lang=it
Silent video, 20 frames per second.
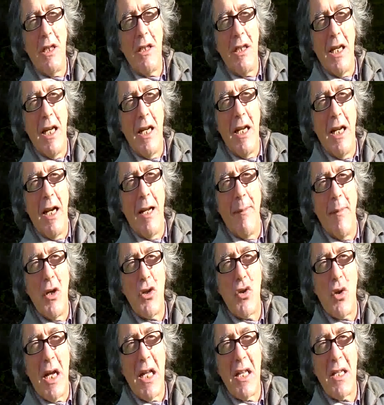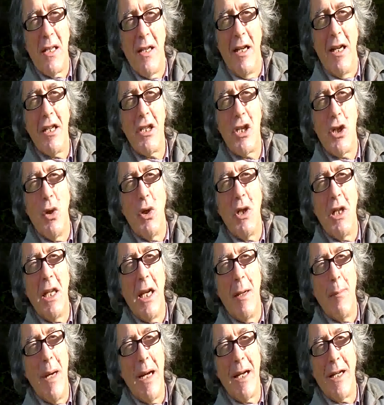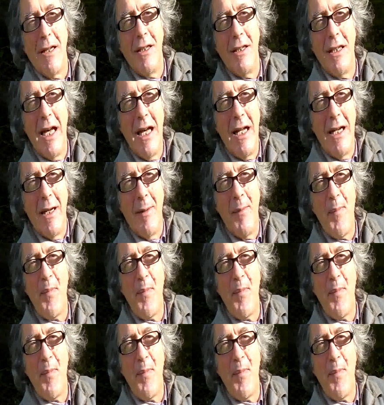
detiene la maggioranza delle azioni della Banca d'Italia.